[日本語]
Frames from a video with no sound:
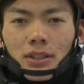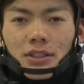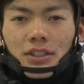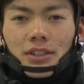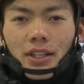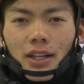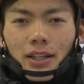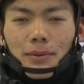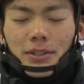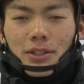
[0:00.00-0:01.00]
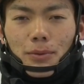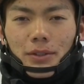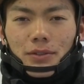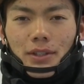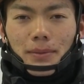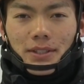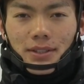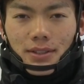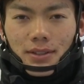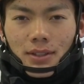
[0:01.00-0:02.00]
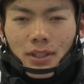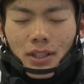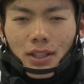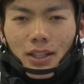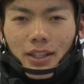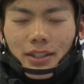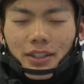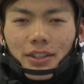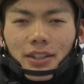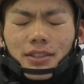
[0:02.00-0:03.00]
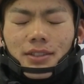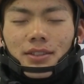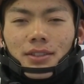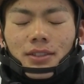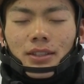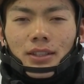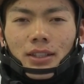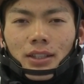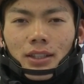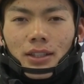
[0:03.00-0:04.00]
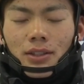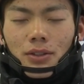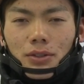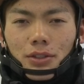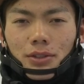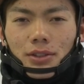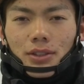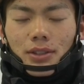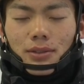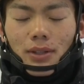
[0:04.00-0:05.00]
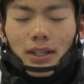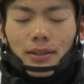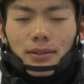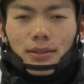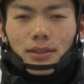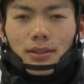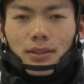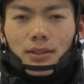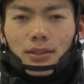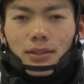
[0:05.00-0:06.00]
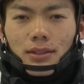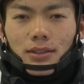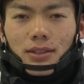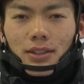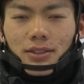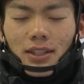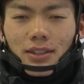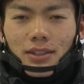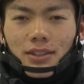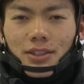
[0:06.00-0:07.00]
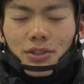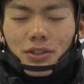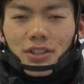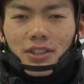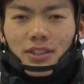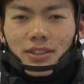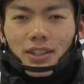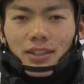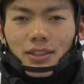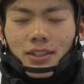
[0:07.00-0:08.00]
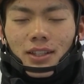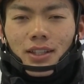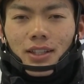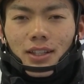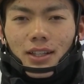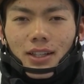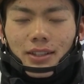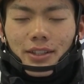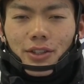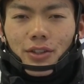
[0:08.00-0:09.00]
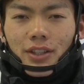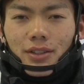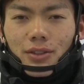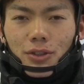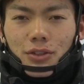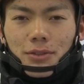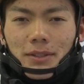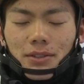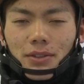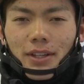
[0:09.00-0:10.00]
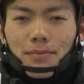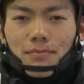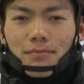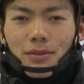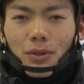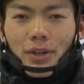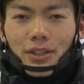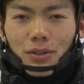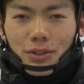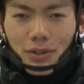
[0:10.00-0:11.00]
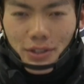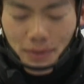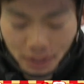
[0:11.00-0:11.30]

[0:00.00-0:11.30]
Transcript: 新年明けましておめでとうございます金田力です今年はたくさん騎乗したくさん勝てるように努力しますので応援よろしくお願いしま